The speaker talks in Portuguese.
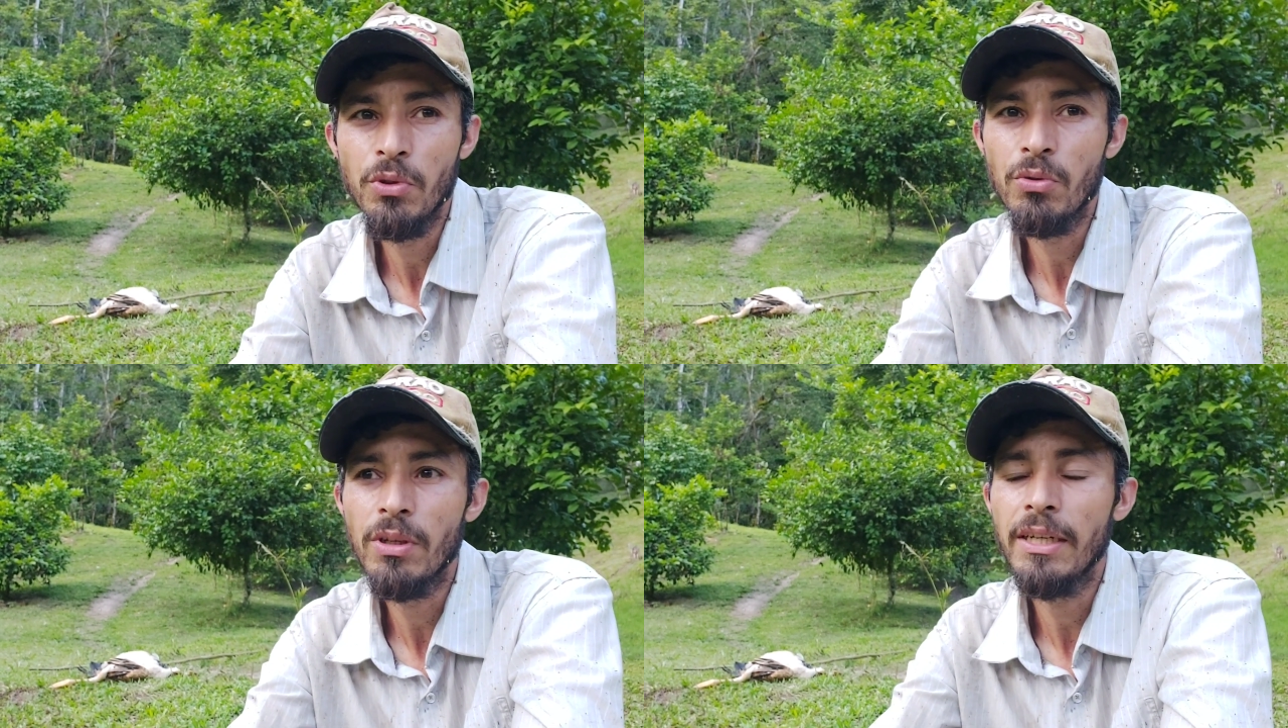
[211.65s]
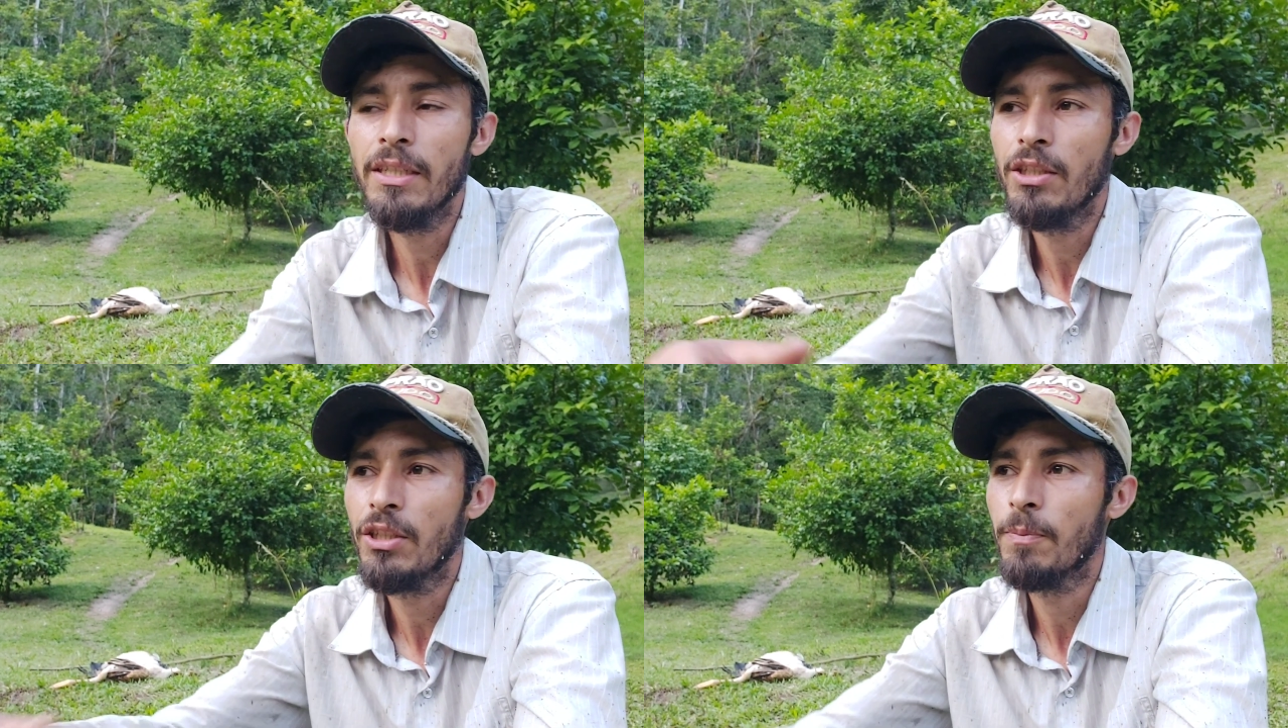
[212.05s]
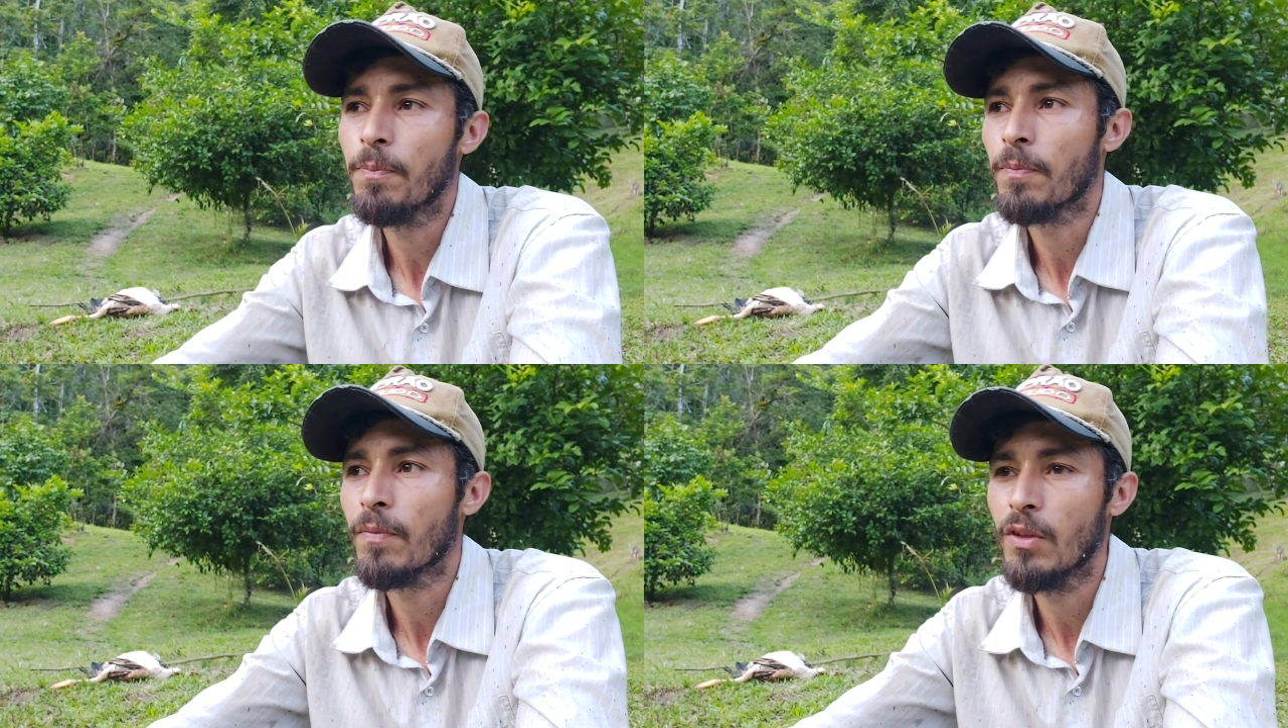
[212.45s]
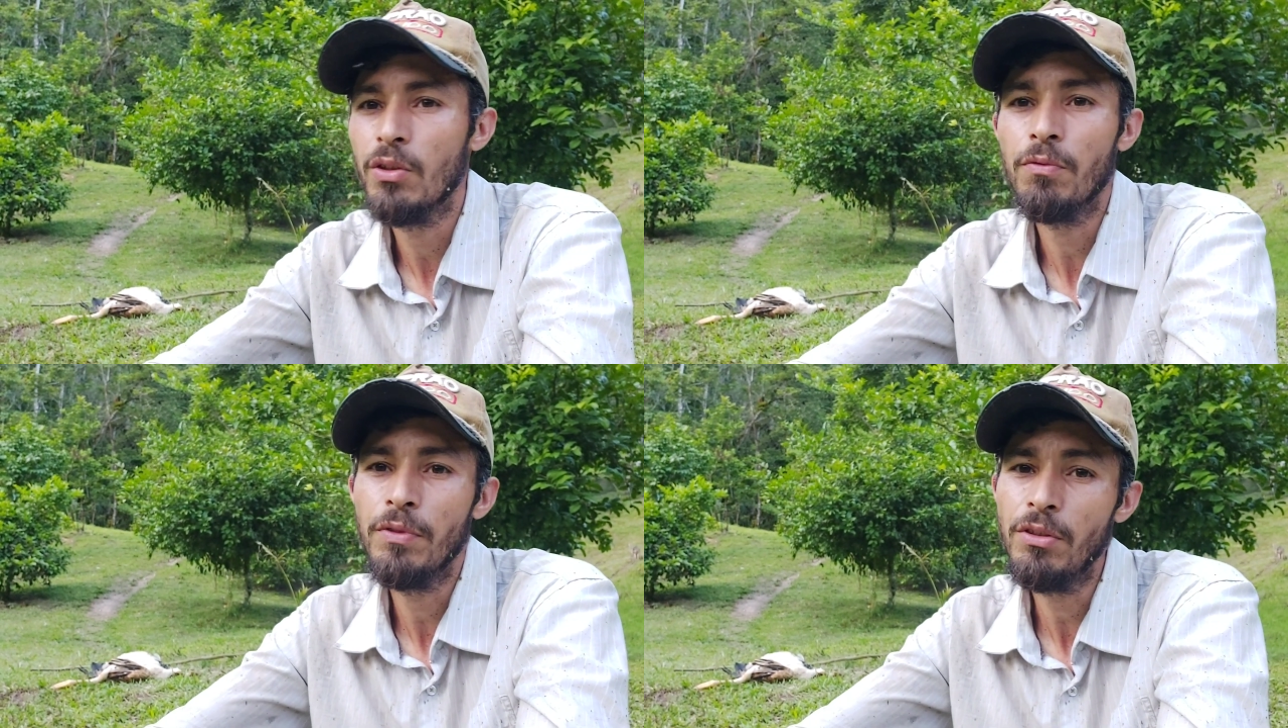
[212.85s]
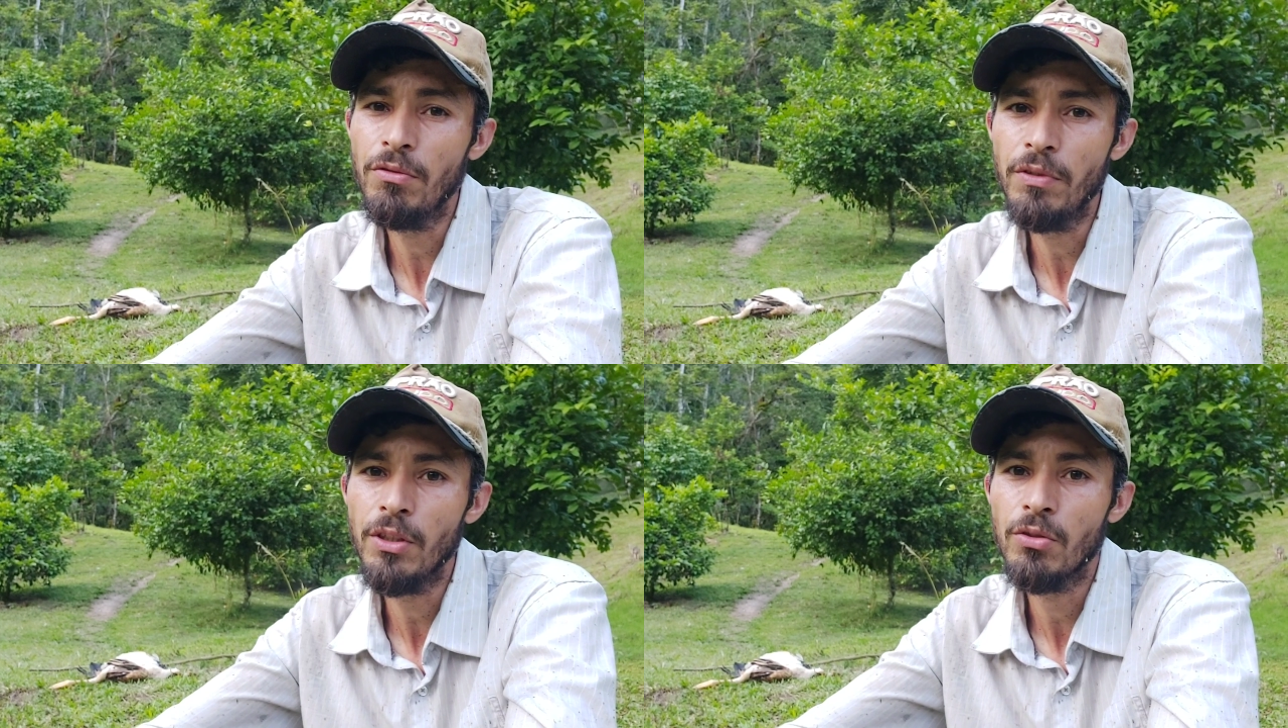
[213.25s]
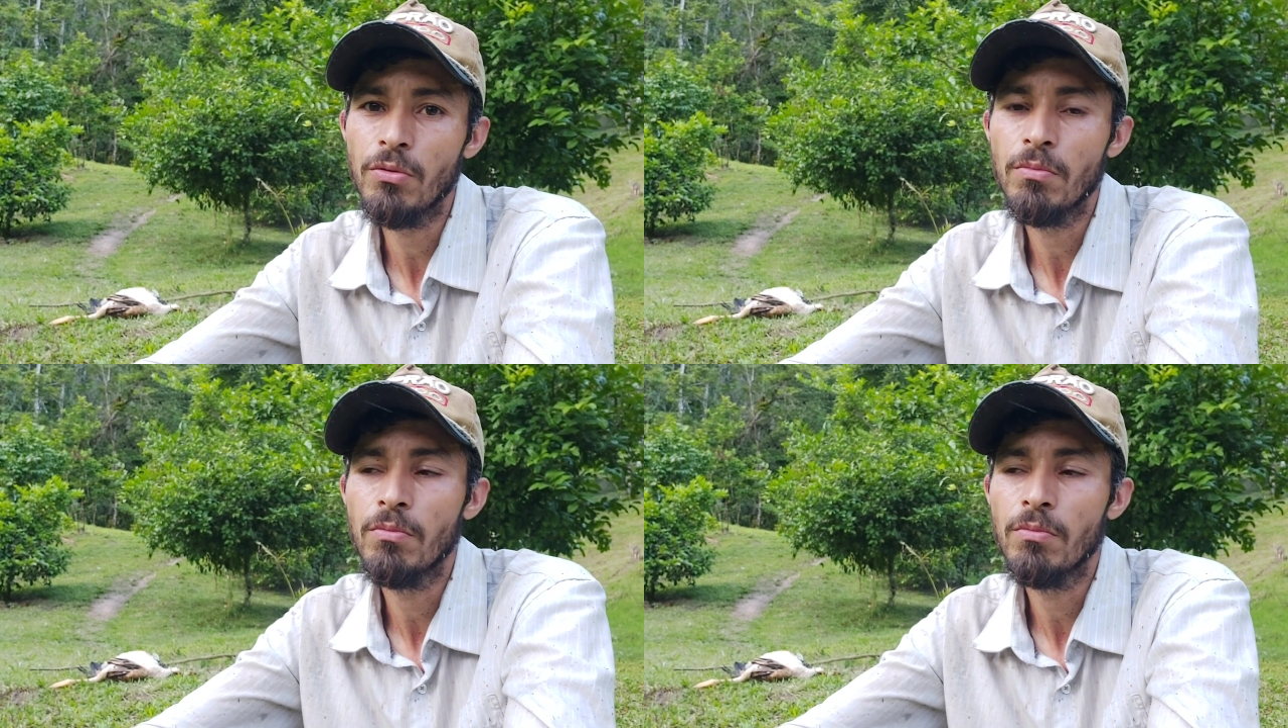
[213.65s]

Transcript: muito grande. E eu fiz o vídeo.